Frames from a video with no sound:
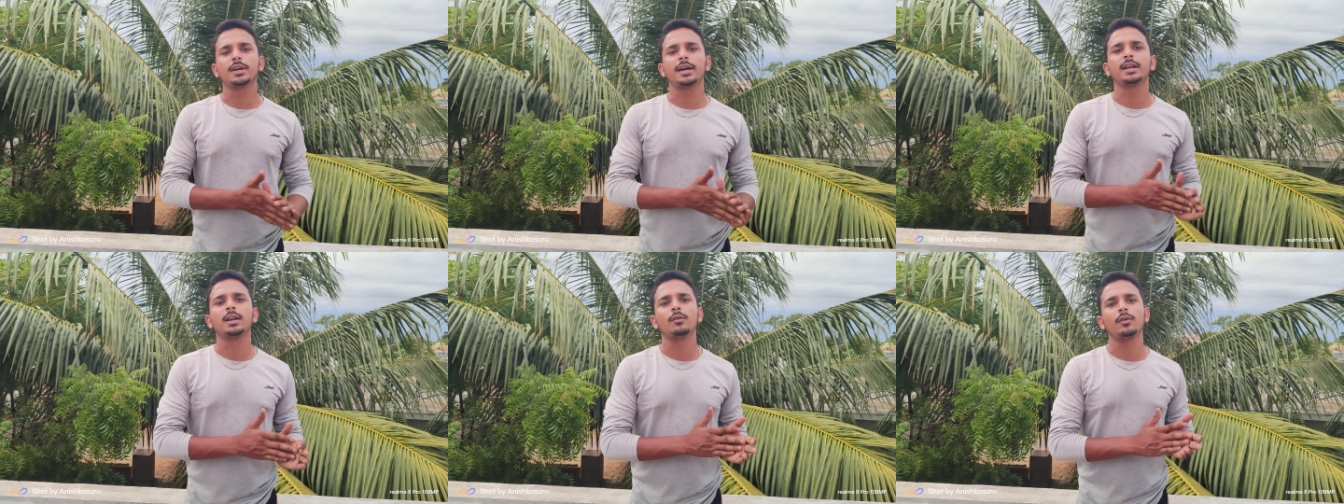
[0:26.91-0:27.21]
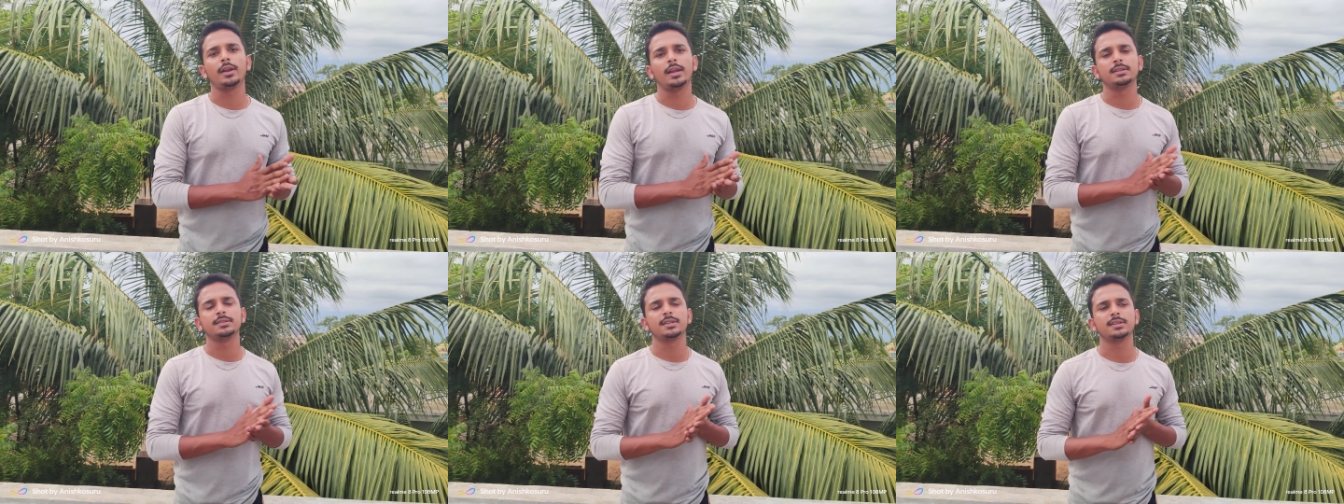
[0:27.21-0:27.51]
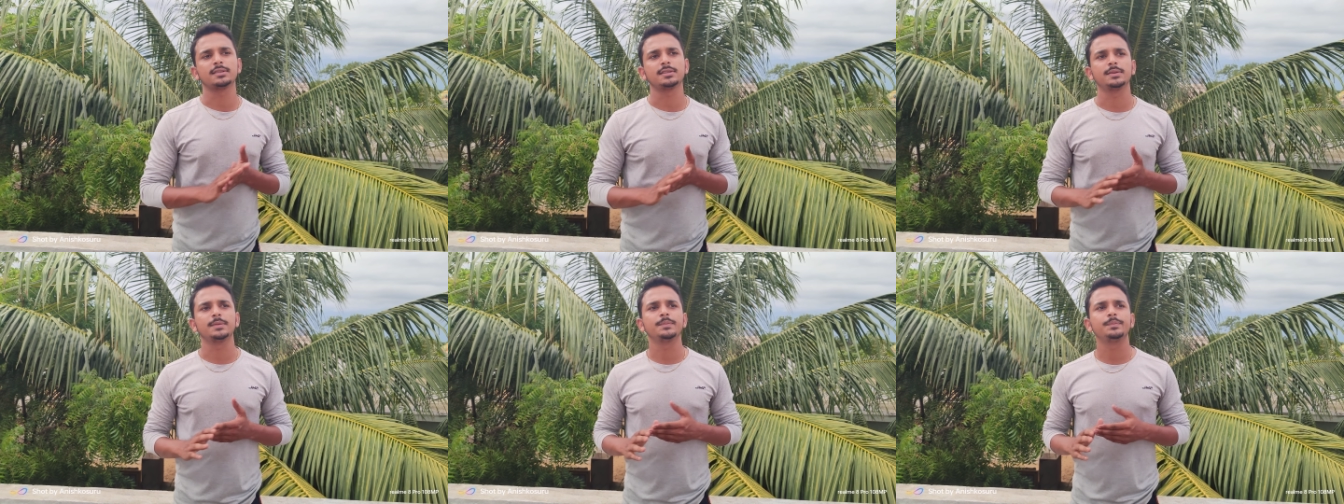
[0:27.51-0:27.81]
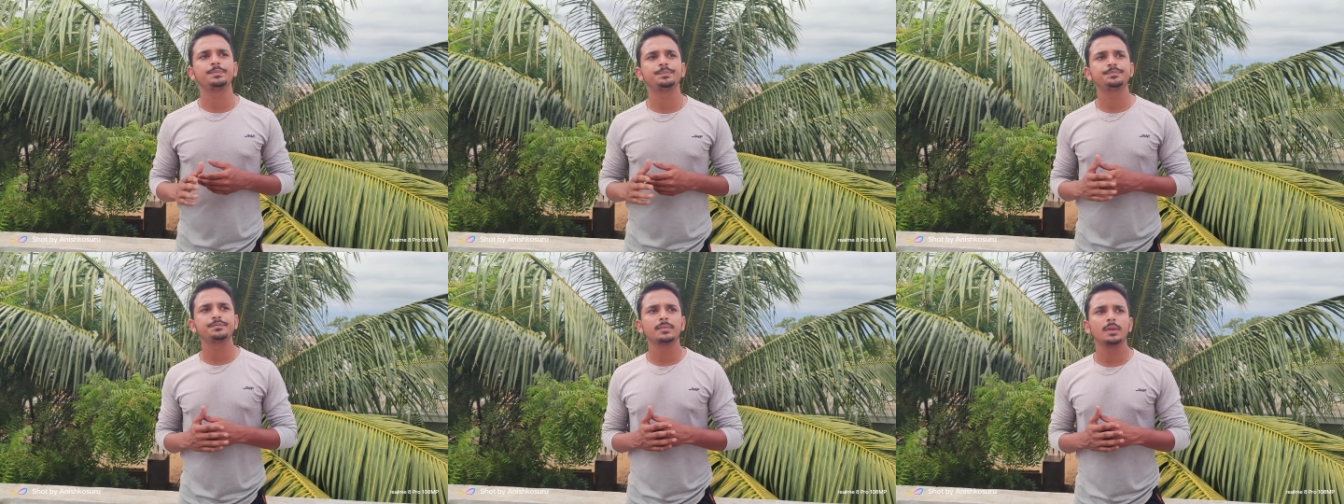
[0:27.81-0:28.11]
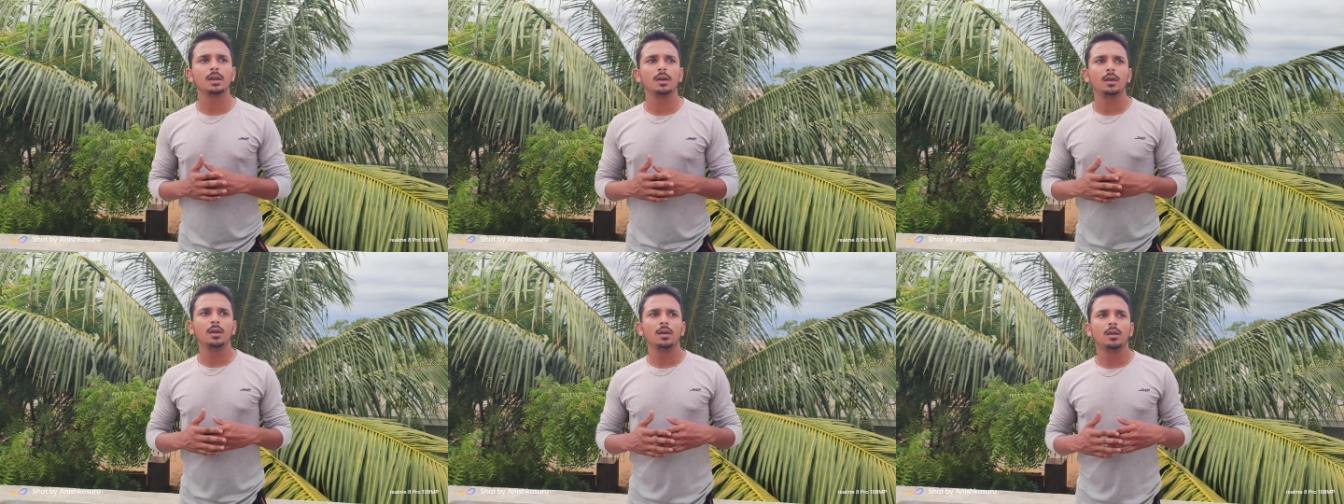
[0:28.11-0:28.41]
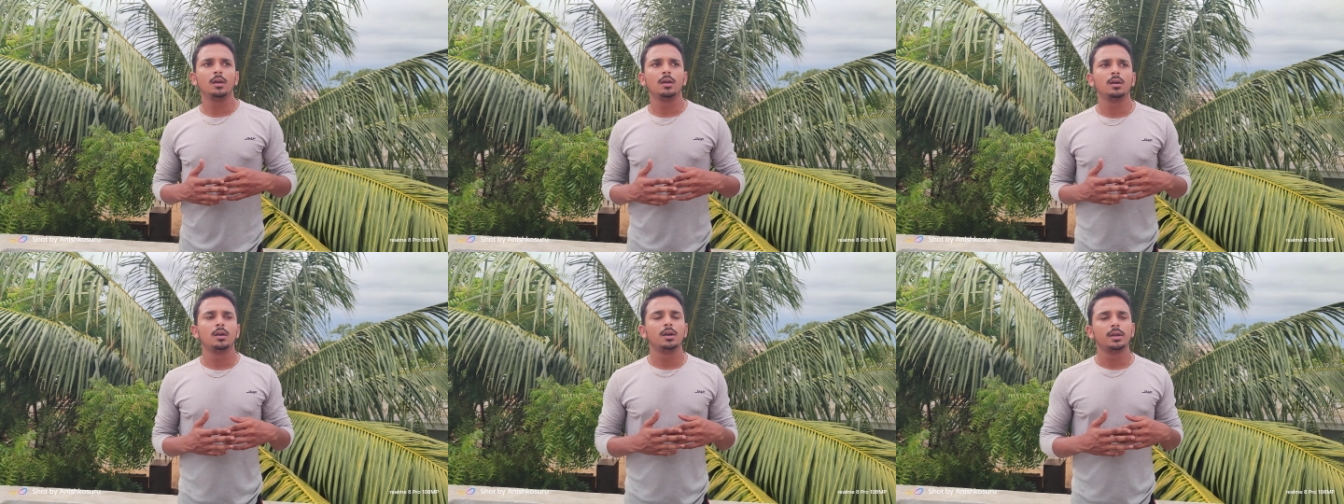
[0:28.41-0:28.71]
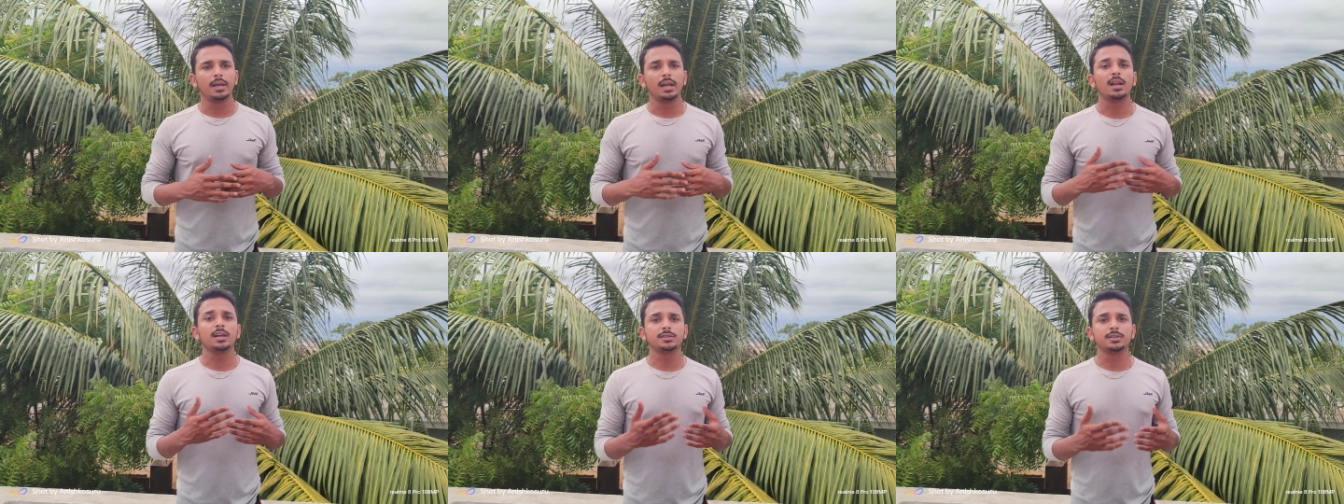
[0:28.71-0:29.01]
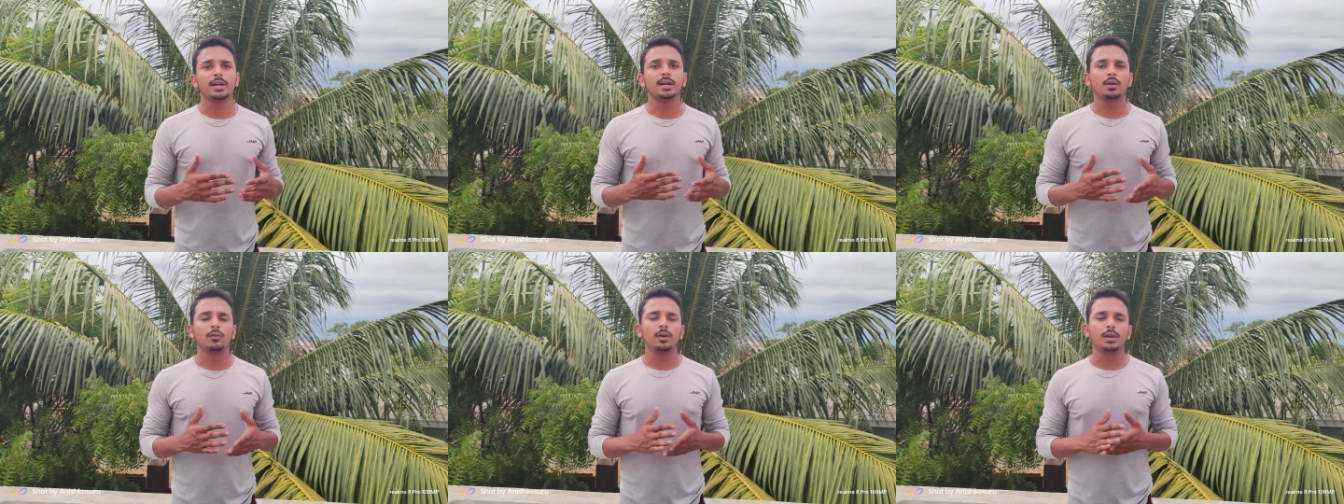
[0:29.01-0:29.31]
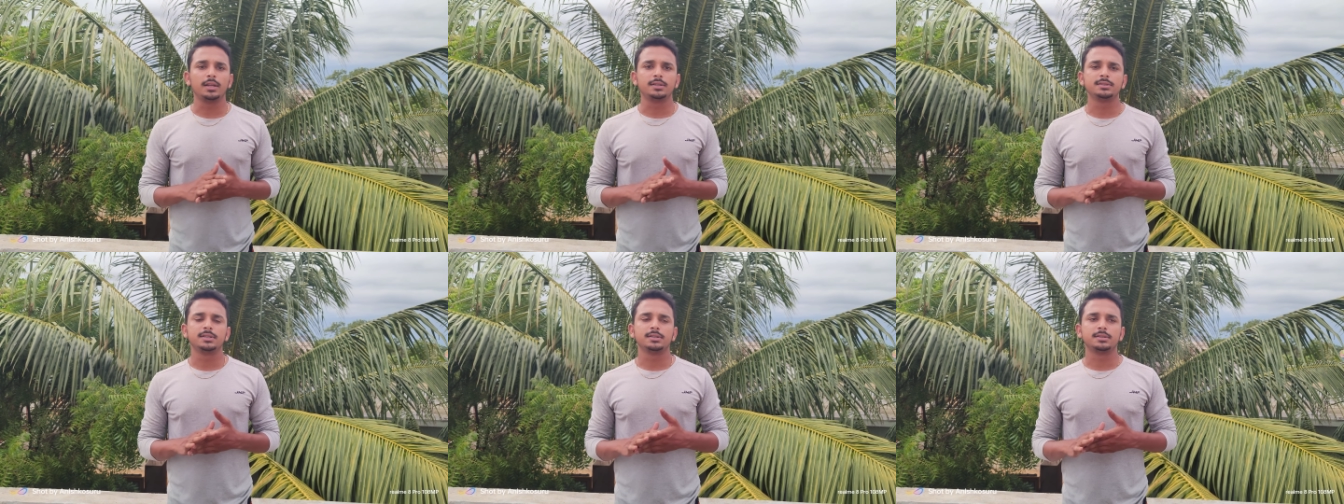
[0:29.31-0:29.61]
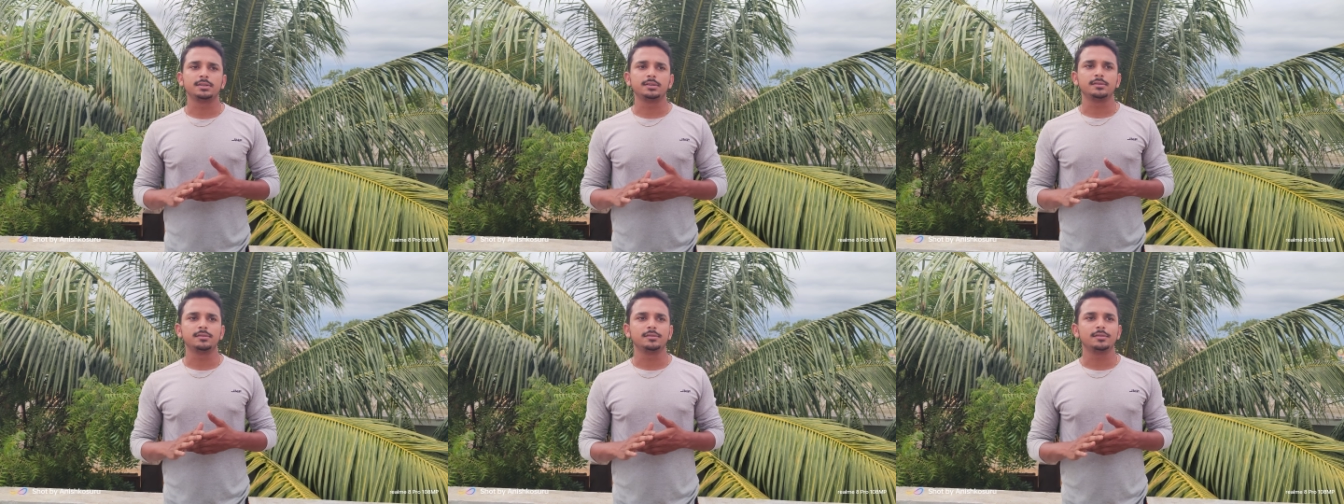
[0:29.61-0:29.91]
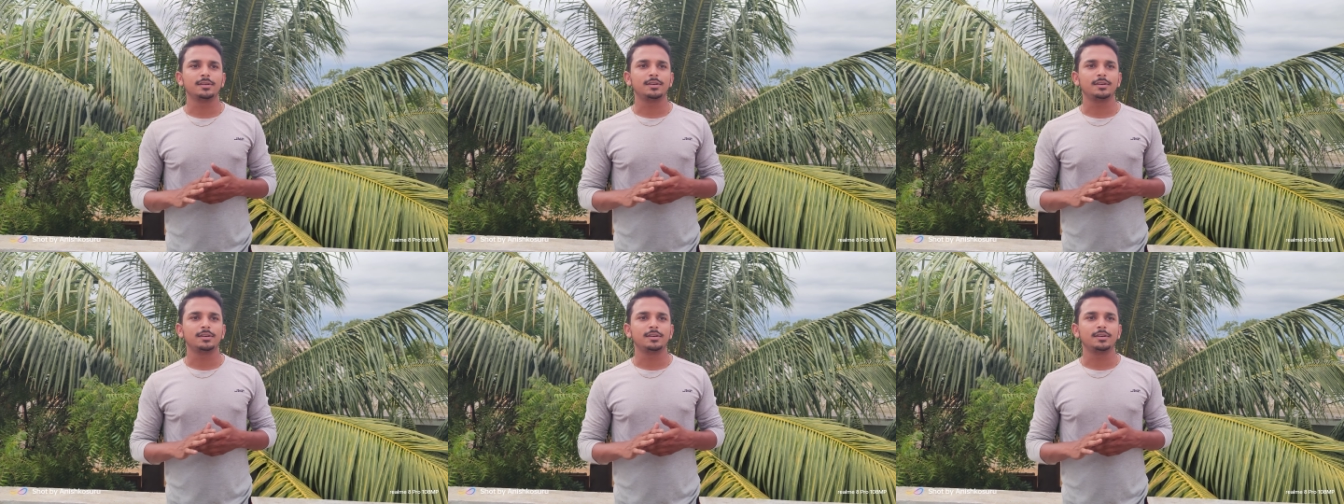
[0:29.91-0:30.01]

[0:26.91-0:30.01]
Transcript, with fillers: జాయిన్ అవ్వాలి ఎన్సీసీ ఎలా జాయిన్ అవ్వాలి ఎన్సీసీ